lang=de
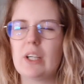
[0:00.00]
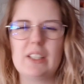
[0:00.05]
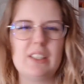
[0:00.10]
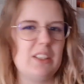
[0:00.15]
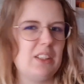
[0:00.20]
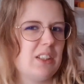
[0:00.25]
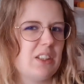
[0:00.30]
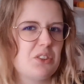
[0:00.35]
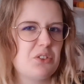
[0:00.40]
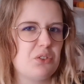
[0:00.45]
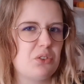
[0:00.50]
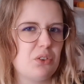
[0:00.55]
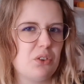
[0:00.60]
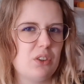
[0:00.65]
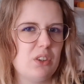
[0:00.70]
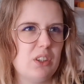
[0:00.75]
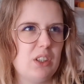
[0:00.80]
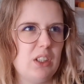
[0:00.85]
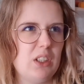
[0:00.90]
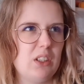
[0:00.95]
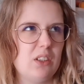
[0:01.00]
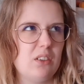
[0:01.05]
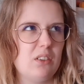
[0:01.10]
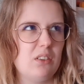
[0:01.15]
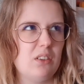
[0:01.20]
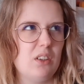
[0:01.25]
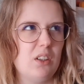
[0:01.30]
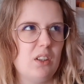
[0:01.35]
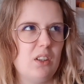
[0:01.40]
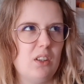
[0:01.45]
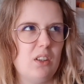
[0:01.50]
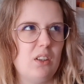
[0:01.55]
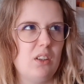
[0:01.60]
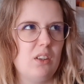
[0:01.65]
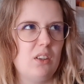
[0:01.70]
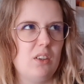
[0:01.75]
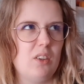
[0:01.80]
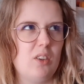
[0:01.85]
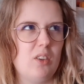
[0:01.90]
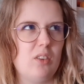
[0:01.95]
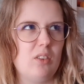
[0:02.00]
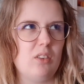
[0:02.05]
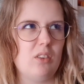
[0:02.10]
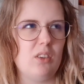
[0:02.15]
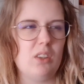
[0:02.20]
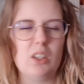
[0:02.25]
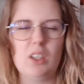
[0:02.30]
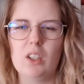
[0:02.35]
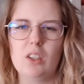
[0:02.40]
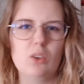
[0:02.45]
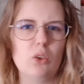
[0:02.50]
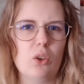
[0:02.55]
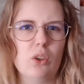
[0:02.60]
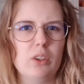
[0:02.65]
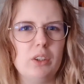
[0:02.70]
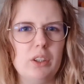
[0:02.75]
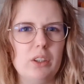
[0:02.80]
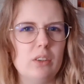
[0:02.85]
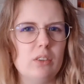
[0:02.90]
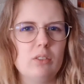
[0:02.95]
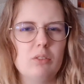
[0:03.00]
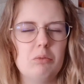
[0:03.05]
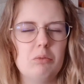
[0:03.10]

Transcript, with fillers: hatte ich jetzt von denen... Nee, noch nie.